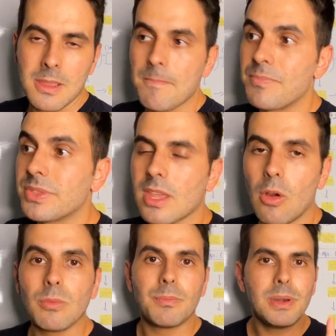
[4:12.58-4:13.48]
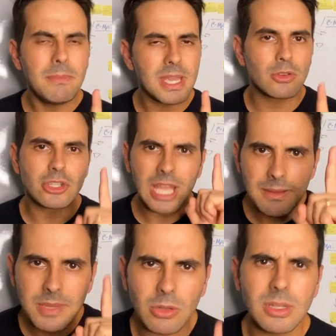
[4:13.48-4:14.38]
Então, primeiro,
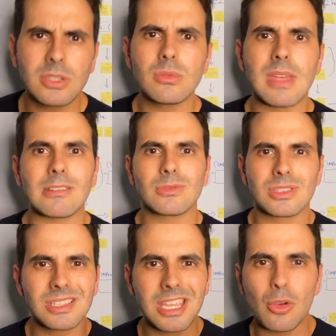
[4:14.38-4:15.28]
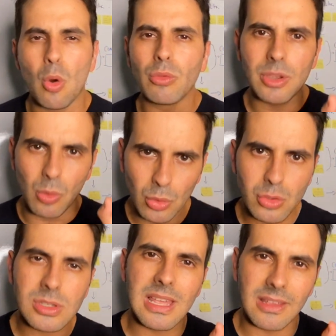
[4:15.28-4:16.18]
gere micro resultados. Sim,
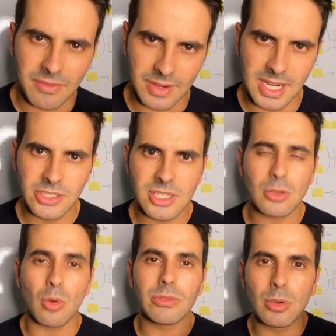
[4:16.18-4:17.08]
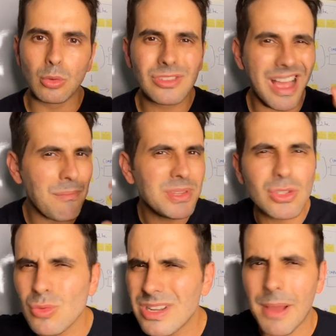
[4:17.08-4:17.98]
conteúdos relevantes, conteúdos
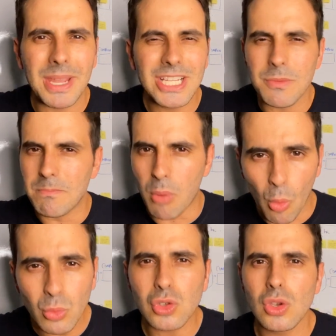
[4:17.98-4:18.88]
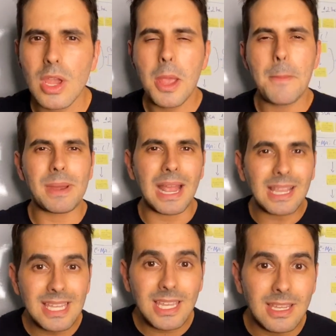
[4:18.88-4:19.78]
absurdamente bons, para
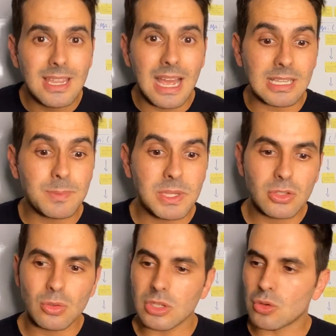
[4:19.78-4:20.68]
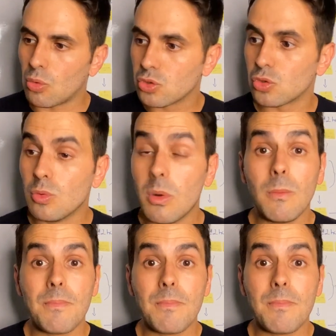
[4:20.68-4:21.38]
que as pessoas consumam